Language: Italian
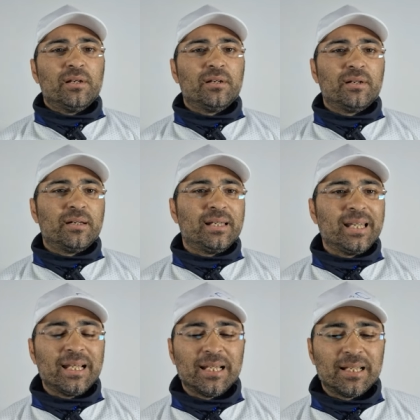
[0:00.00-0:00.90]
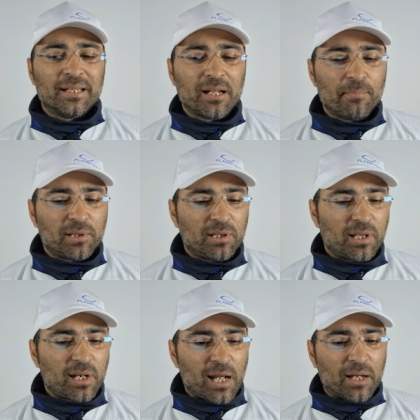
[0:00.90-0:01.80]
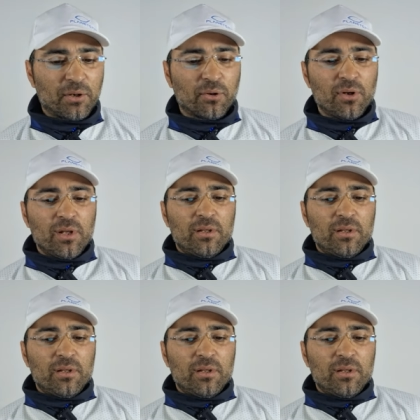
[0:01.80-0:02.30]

eh, nel, nel, Mediterraneo